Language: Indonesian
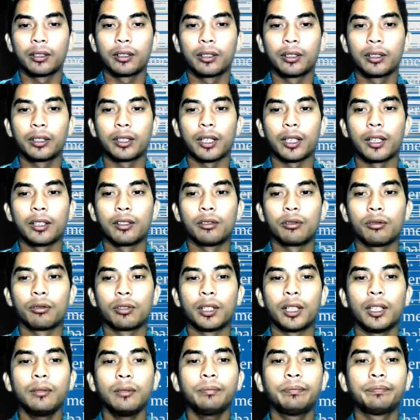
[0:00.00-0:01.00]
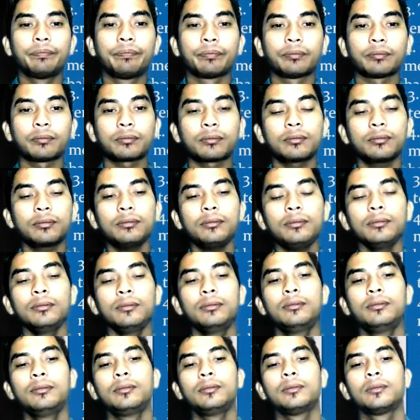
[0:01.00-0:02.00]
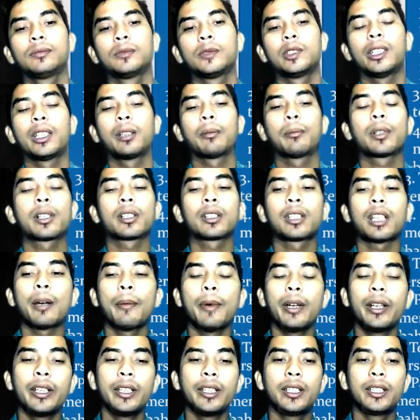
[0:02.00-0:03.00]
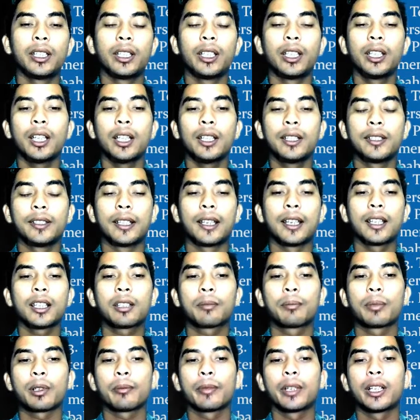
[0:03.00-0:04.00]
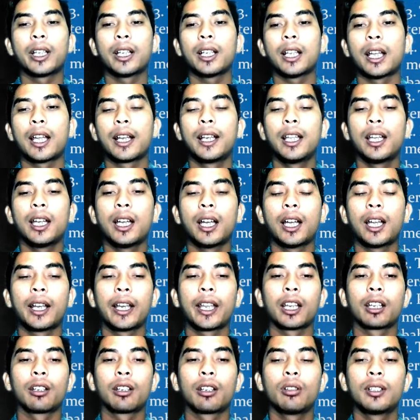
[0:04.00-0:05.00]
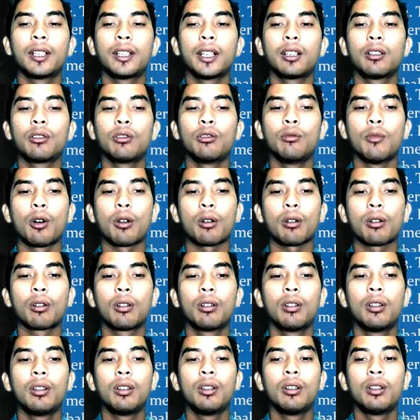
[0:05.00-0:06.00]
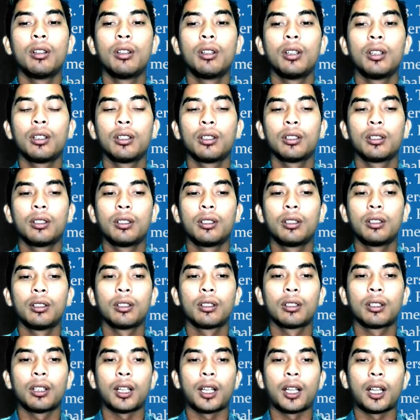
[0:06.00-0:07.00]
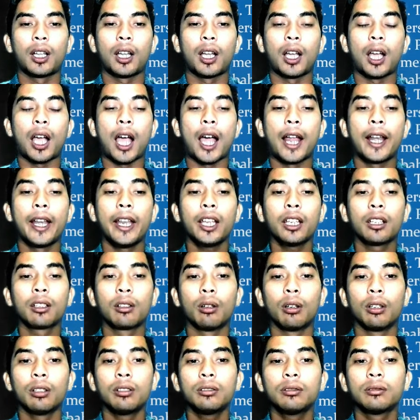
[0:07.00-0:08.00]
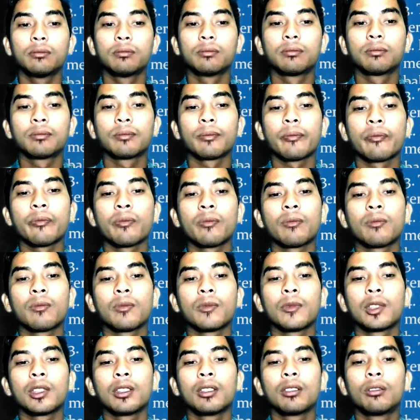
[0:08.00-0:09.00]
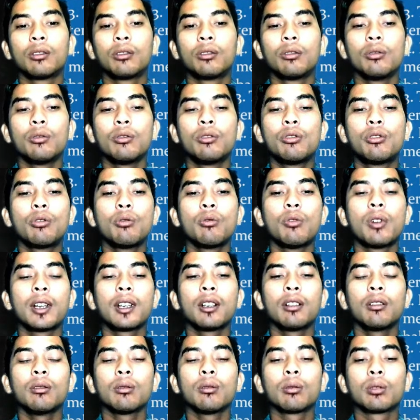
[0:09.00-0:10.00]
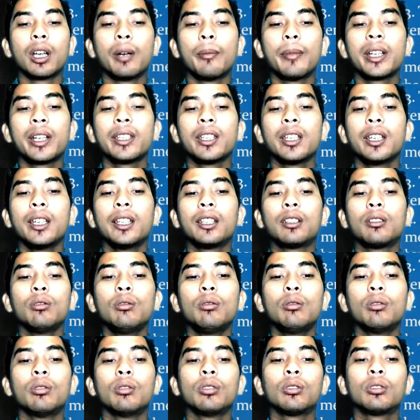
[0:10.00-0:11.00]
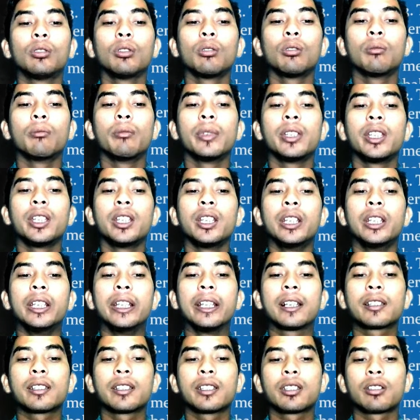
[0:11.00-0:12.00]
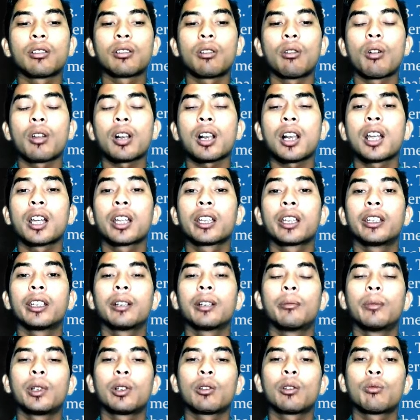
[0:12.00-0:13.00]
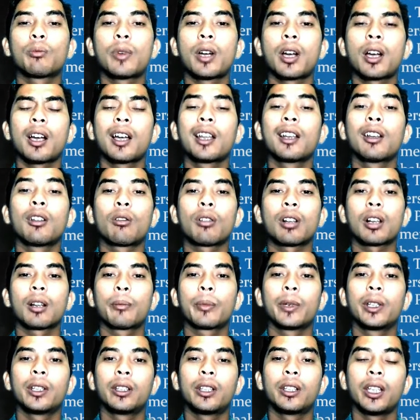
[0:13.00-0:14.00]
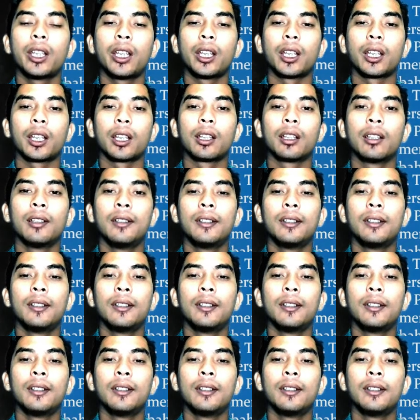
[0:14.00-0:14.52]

kita lanjutkan. Yang pertama di sini jelas perbedaan ada anekdot dan humor. Nah, anekdot tujuan utamanya itu untuk menyindir seseorang yang merupakan orang penting.